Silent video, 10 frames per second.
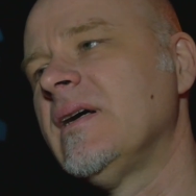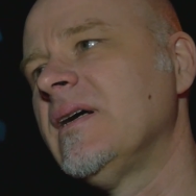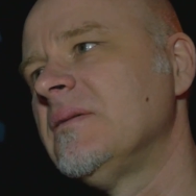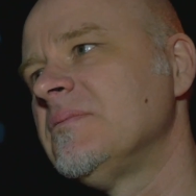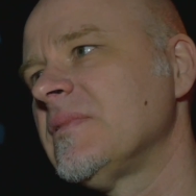
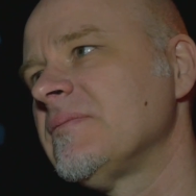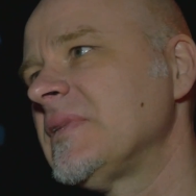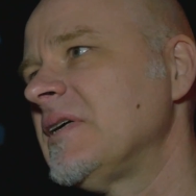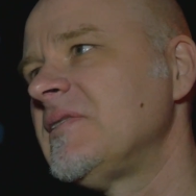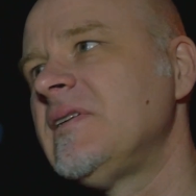Ähm,
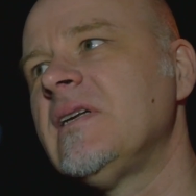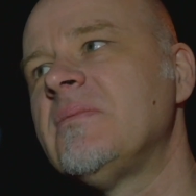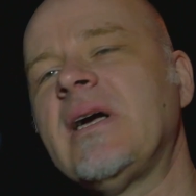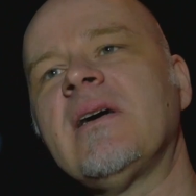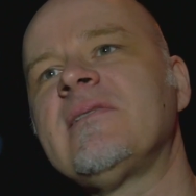da sind jede
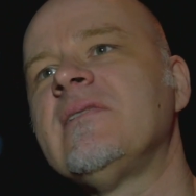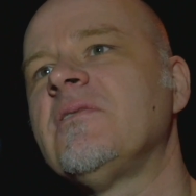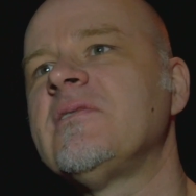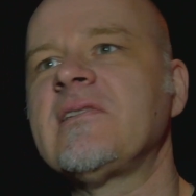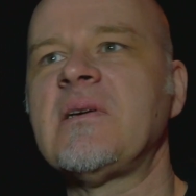Menge
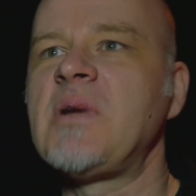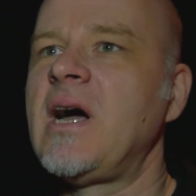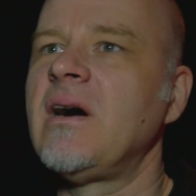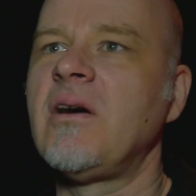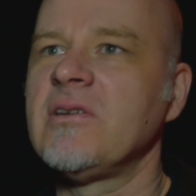
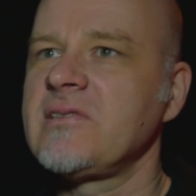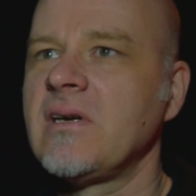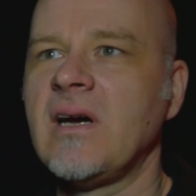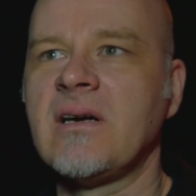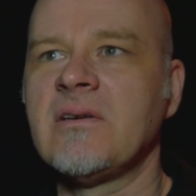Rezensionsexemplare
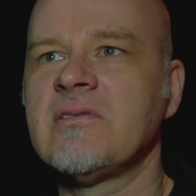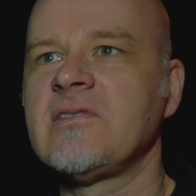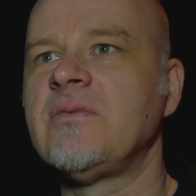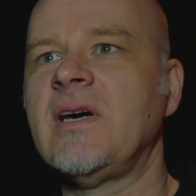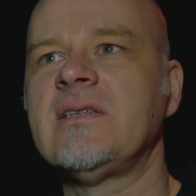rausgegangen und
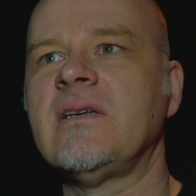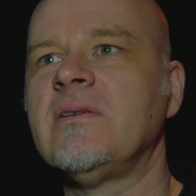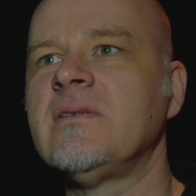so weiter.